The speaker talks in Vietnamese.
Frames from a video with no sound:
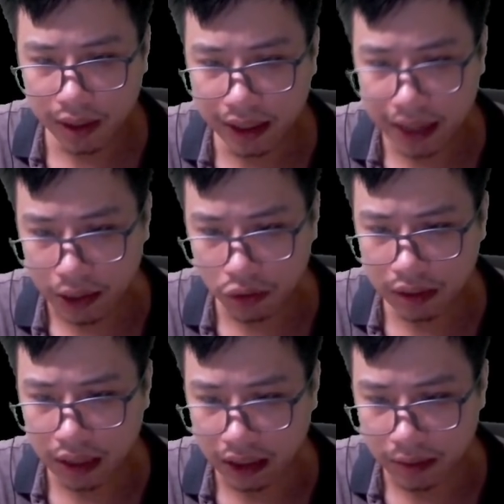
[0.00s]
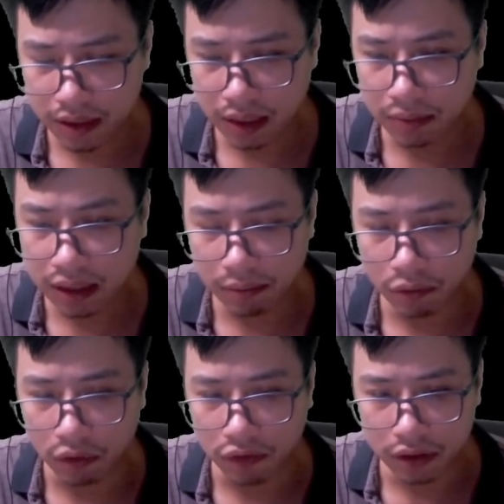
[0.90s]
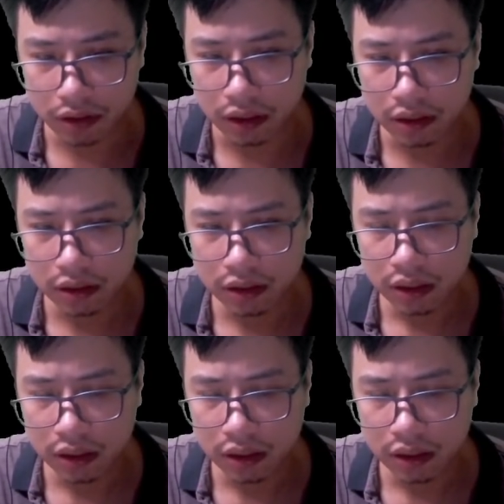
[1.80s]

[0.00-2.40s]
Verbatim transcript: Dù là người có cuồng vọng tới bao nhiêu thì cũng không